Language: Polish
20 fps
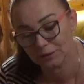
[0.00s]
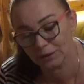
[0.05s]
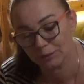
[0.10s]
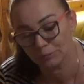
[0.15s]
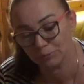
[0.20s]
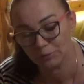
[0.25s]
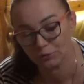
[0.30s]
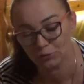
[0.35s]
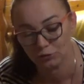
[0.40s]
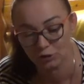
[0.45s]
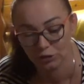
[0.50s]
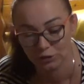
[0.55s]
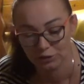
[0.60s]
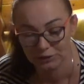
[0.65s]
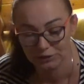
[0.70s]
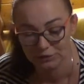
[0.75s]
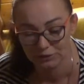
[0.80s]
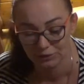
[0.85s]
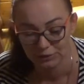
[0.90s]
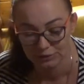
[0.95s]
happy, no
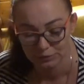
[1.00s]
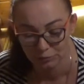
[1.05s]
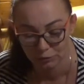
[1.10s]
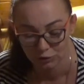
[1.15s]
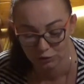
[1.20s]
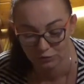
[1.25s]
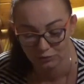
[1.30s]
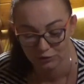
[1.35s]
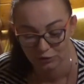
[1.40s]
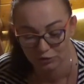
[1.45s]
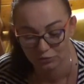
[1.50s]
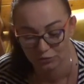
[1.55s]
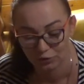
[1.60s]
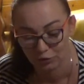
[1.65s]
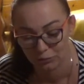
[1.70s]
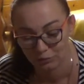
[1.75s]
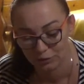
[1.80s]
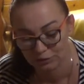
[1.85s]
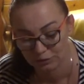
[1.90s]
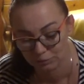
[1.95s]
część z Was może wejść w
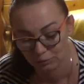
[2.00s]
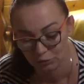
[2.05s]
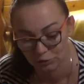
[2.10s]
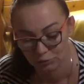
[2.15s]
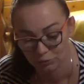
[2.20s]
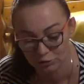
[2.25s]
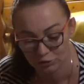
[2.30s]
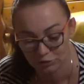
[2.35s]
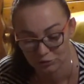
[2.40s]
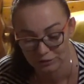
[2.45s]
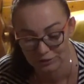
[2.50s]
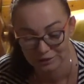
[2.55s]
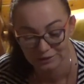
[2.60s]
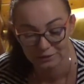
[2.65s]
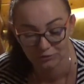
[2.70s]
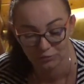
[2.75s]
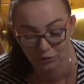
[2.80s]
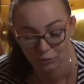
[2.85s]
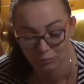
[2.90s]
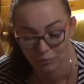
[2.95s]
romans, może być,
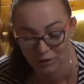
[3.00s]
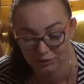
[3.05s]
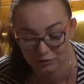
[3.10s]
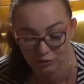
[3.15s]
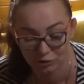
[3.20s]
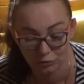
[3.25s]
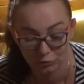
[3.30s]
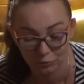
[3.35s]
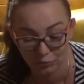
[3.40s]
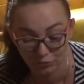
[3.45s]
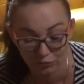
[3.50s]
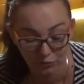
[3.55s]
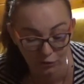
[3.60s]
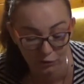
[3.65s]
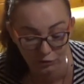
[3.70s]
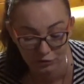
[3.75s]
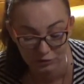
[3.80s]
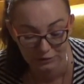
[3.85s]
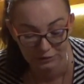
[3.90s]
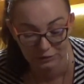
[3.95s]
jest w romansie lub
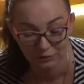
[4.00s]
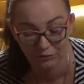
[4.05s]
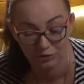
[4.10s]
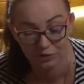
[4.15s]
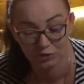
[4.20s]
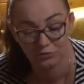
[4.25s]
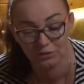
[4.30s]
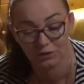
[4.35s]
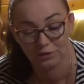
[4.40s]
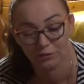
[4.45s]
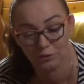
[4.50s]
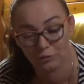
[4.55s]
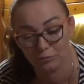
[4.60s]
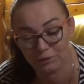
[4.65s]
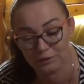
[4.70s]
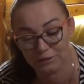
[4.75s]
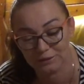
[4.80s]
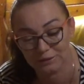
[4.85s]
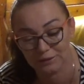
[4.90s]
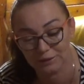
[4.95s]
chce wejść w ten
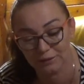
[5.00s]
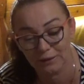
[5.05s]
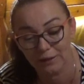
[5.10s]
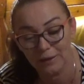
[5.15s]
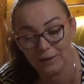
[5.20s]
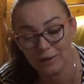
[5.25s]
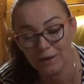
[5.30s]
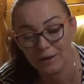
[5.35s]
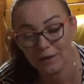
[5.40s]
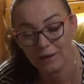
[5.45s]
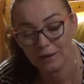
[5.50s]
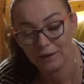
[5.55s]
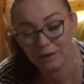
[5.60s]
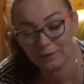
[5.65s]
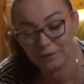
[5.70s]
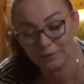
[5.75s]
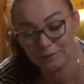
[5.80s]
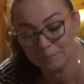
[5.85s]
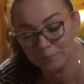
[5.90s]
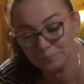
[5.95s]
romans, tak,
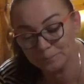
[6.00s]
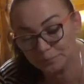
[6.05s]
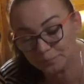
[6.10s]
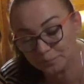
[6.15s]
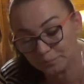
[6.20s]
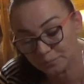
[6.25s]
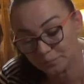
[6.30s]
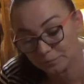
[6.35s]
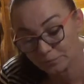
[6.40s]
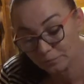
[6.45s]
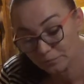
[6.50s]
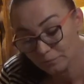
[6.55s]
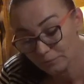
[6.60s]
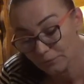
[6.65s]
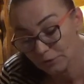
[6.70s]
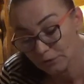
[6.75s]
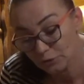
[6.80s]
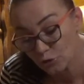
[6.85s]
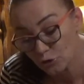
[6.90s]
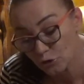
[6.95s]
ale
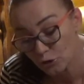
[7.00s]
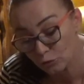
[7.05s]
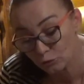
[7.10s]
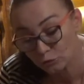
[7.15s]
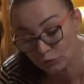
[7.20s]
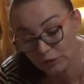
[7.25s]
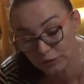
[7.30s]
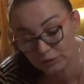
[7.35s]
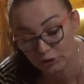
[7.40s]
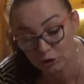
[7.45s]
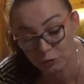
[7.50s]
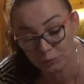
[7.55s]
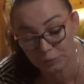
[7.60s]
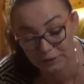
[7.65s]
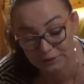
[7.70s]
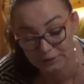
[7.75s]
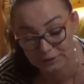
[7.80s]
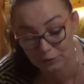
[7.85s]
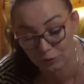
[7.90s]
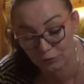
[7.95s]
szczególnie jakiś
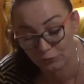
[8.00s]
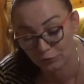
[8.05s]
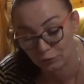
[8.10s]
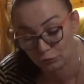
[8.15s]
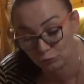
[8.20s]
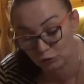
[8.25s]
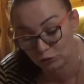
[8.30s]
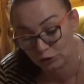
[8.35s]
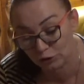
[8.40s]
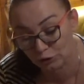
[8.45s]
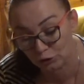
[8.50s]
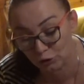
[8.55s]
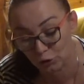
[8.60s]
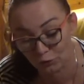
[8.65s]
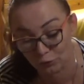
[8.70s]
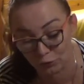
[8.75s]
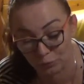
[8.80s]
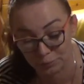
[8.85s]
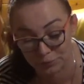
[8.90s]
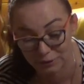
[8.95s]
pracowy,
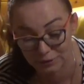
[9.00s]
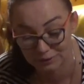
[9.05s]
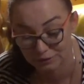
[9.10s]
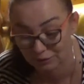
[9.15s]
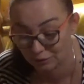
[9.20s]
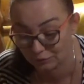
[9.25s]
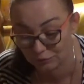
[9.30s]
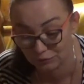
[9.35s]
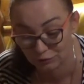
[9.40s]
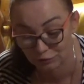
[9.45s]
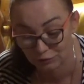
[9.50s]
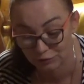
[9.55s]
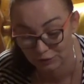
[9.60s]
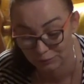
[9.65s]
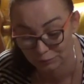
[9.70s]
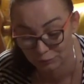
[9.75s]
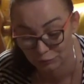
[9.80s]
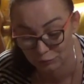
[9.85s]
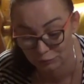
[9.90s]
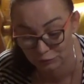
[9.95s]
urzędowo-pracowy, no
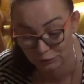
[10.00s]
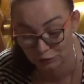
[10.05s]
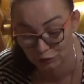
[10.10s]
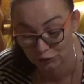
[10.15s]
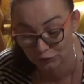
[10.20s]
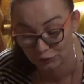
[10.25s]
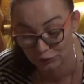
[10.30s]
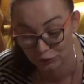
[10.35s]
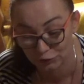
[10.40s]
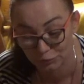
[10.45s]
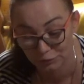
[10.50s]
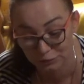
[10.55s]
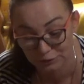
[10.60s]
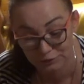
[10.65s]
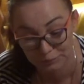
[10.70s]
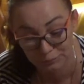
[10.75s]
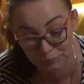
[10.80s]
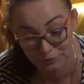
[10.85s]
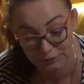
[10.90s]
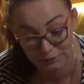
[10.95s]
tak mi tutaj się widzi, bo to
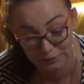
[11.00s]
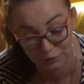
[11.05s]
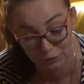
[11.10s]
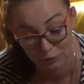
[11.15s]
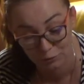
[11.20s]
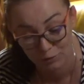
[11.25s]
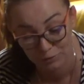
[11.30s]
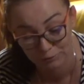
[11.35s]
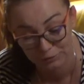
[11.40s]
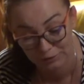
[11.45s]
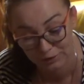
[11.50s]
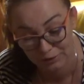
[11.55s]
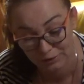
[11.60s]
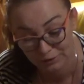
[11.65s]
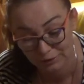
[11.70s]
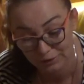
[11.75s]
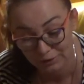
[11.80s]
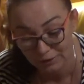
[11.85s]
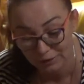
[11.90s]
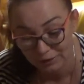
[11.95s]
jest poza domem,
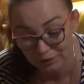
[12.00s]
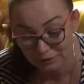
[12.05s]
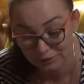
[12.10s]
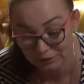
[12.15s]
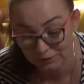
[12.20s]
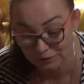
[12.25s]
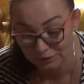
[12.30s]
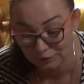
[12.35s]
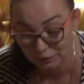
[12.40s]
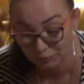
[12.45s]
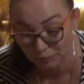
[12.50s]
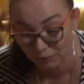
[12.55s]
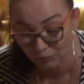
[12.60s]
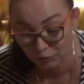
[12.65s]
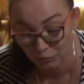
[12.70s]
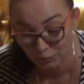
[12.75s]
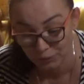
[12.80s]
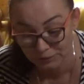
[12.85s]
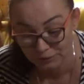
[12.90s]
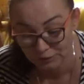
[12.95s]
tak, takie
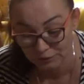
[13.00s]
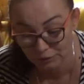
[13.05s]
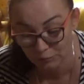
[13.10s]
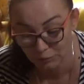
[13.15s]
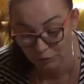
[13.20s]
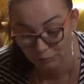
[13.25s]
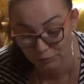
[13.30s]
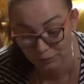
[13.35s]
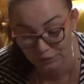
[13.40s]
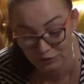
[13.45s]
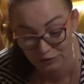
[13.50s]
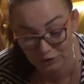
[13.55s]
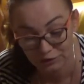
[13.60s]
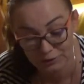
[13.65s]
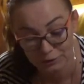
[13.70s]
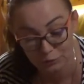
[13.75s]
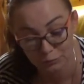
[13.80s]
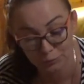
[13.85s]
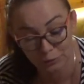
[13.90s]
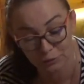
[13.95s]
typowo poza domem, bardziej
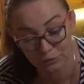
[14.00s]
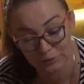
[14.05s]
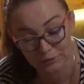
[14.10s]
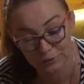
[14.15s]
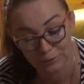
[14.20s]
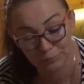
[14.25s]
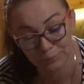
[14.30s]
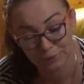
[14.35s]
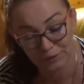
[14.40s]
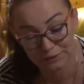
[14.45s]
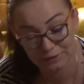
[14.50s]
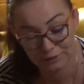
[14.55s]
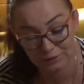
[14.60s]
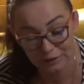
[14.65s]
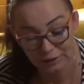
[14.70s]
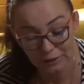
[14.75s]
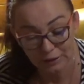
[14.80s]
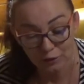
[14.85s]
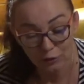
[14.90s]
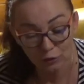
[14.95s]
skupione na pracy
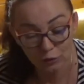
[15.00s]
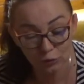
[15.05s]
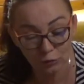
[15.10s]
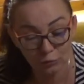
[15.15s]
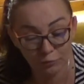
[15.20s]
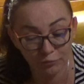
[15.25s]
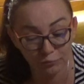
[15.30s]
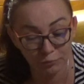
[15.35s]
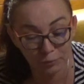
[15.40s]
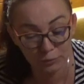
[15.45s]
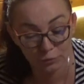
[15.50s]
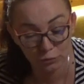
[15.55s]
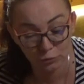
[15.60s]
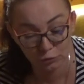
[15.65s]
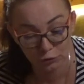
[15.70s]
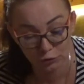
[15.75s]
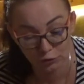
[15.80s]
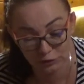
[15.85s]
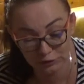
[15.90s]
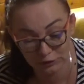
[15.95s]
lub w
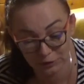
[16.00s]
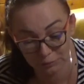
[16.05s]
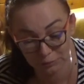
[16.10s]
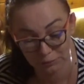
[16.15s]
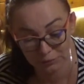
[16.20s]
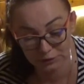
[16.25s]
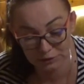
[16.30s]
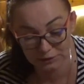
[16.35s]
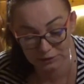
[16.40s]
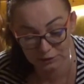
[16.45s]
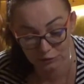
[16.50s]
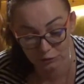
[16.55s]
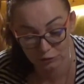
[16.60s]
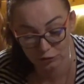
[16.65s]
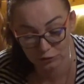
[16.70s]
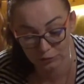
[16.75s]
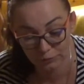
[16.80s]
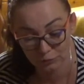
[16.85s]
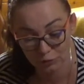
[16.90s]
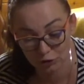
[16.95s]
podróży, tak, bo to jest
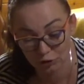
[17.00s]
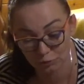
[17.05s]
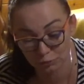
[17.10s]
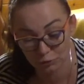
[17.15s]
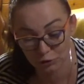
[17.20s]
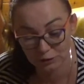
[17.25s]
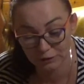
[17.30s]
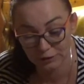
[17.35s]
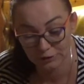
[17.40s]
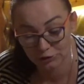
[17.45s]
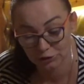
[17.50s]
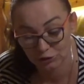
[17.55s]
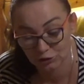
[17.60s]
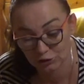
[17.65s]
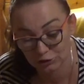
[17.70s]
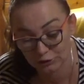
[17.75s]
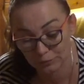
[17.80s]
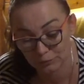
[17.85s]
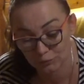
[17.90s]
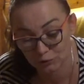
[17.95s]
coś tam, czy przydarza
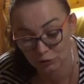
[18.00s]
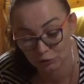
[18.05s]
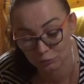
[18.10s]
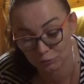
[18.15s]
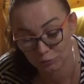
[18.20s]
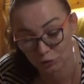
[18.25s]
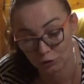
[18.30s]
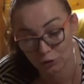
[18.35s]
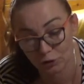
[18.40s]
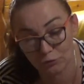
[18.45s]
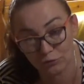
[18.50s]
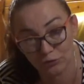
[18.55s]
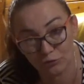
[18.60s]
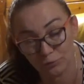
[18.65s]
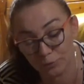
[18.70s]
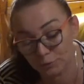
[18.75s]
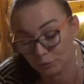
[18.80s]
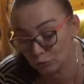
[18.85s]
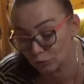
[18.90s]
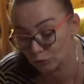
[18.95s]
się tam coś byczkowi w
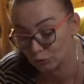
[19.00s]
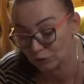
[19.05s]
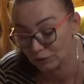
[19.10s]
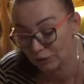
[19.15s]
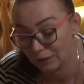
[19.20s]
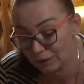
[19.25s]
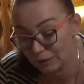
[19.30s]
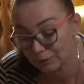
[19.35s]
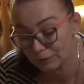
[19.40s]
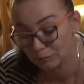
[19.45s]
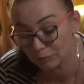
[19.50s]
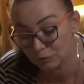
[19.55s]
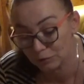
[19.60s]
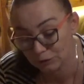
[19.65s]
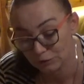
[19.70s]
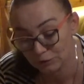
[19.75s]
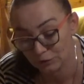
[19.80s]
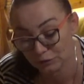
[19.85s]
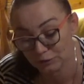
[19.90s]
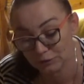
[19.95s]
podróży, ale
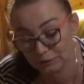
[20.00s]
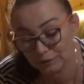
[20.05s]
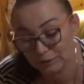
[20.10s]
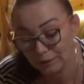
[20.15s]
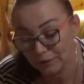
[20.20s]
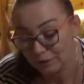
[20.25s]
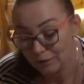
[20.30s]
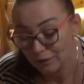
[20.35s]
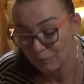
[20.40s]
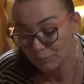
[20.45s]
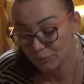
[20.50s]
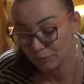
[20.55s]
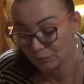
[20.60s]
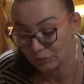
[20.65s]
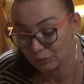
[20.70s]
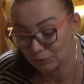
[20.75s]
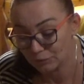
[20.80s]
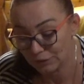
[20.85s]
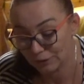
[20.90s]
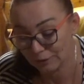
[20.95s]
moi drodzy,
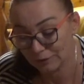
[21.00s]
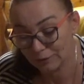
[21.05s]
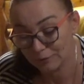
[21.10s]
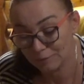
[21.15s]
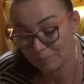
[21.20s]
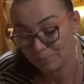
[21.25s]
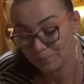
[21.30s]
powiem tak,